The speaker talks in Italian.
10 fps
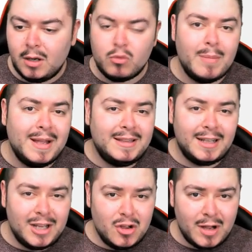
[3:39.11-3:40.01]
vuoi
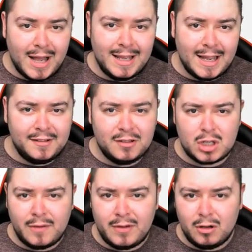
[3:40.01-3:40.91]
mettere yokai che si
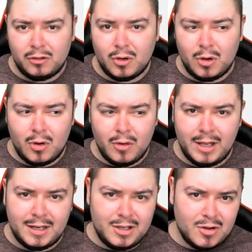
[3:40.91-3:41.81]
trovano solo
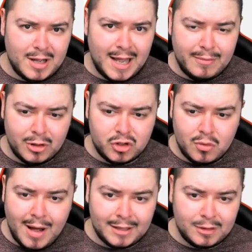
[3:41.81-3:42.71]
in Yokai Watch
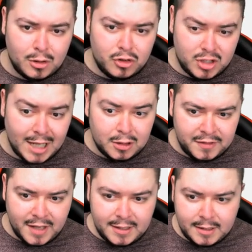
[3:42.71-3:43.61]
4
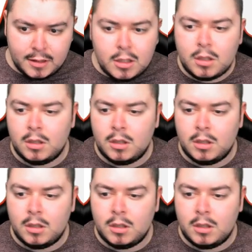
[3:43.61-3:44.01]
Shadowside?